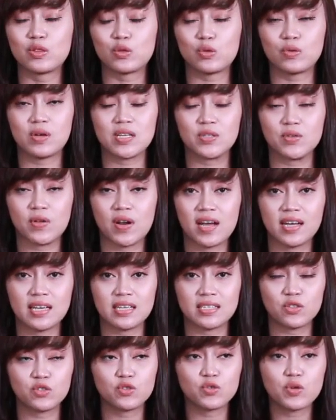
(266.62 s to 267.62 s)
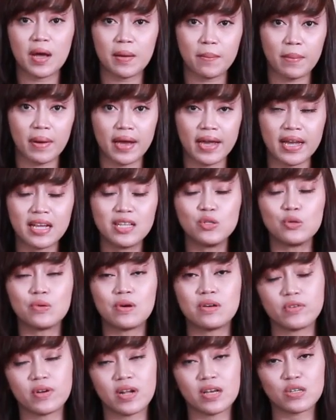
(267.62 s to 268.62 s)
tugas orang istri tuh ngapain,
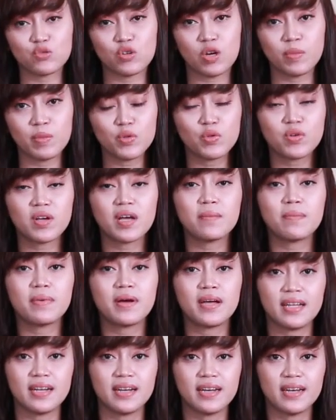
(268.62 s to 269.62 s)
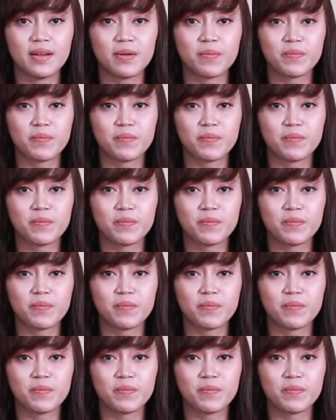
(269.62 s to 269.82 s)
tugas orang suami tuh ngapain.